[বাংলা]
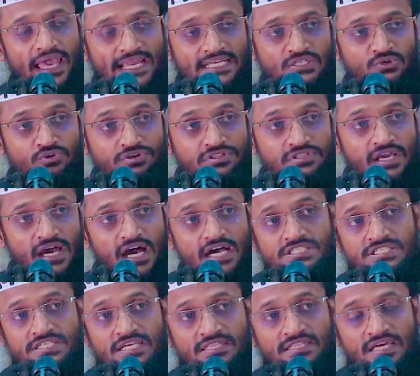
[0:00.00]
একটা
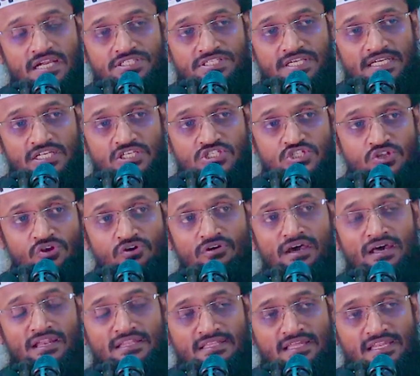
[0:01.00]
ঐতিহাসিক তার যে একটা
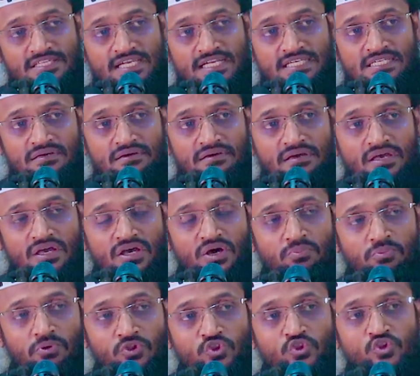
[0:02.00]
স্লোগান তিনি যে একটা
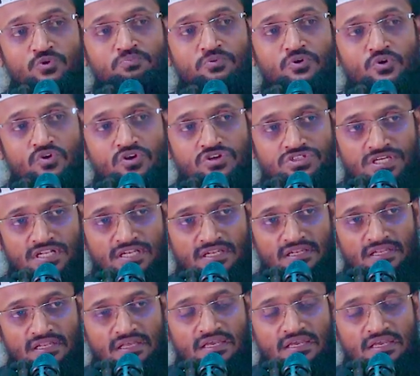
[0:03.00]
মন্তব্য করেছেন